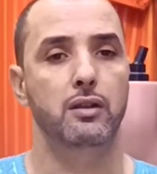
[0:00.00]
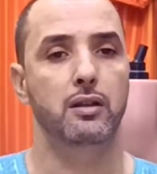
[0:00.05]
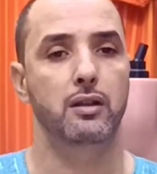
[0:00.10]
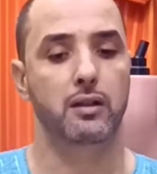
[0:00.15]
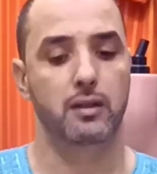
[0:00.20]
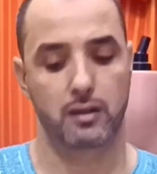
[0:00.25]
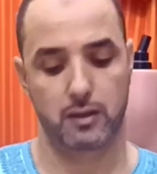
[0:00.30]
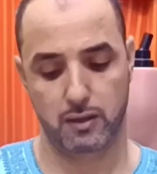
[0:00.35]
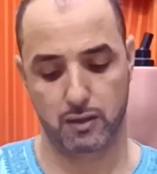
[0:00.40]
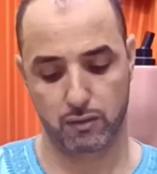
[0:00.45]

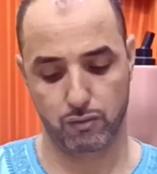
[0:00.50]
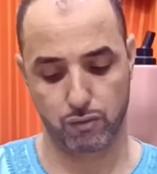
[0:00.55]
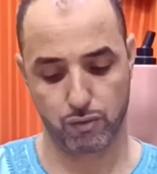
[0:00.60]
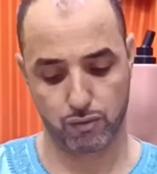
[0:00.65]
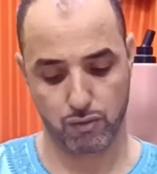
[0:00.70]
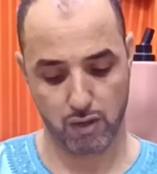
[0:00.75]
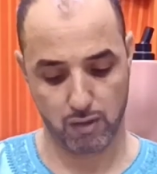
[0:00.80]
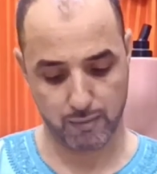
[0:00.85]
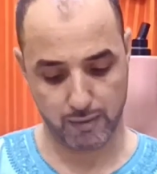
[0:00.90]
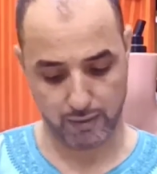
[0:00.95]
آه،
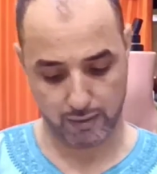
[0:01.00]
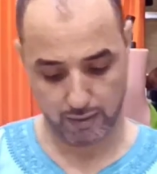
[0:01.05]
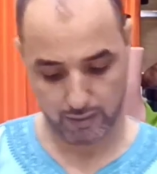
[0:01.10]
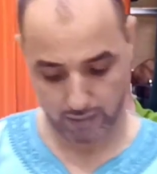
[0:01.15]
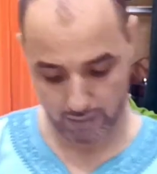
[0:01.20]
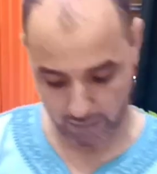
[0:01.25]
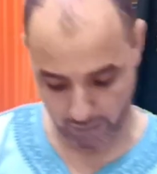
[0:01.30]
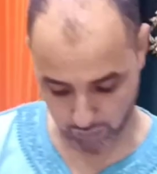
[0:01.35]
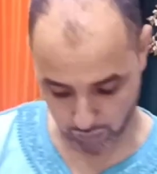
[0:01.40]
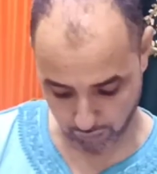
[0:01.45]
ندوزو على بركه
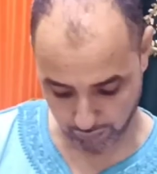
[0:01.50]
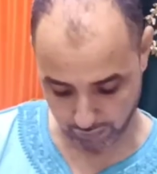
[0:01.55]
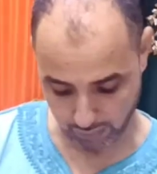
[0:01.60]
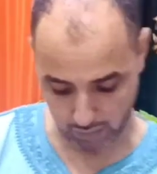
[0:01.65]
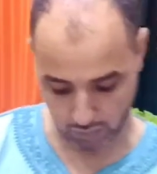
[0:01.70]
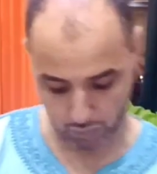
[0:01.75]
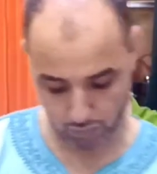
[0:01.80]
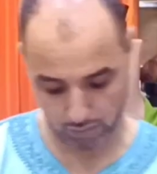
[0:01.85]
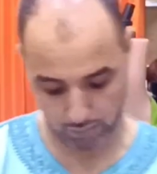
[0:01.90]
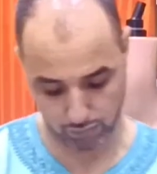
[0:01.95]
الله نشوفو
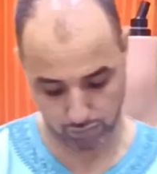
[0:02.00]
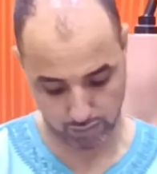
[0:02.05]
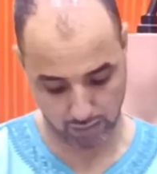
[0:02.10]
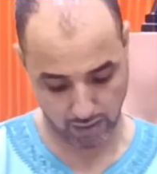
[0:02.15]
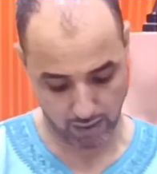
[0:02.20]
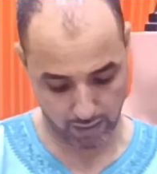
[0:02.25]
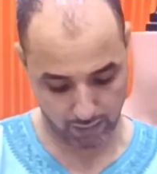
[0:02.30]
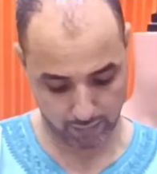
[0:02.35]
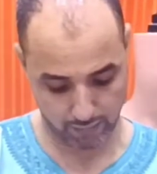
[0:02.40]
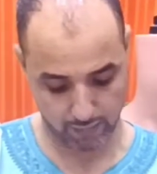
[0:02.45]
اول
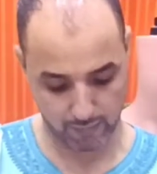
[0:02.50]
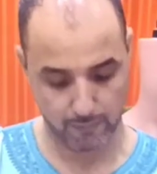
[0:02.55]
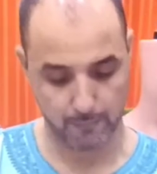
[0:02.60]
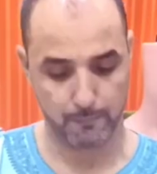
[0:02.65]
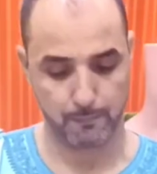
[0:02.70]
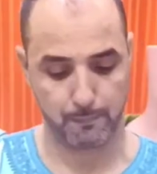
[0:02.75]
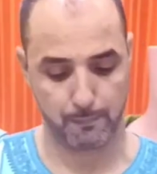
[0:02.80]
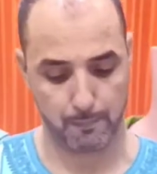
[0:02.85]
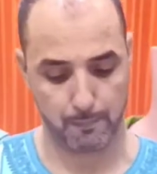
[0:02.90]
موديل عندنا